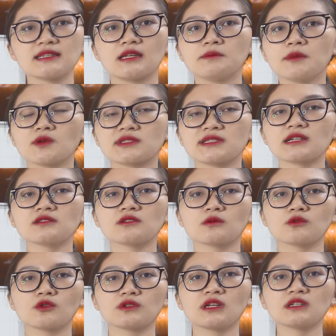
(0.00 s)
khiến màu sắc
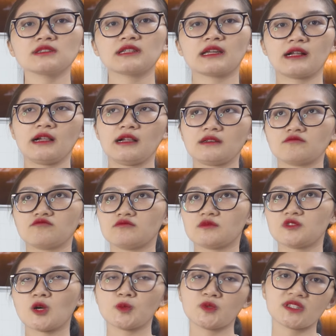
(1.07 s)
trong nội thất nhà
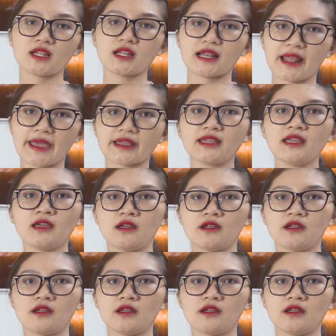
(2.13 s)
trông rất là lạnh,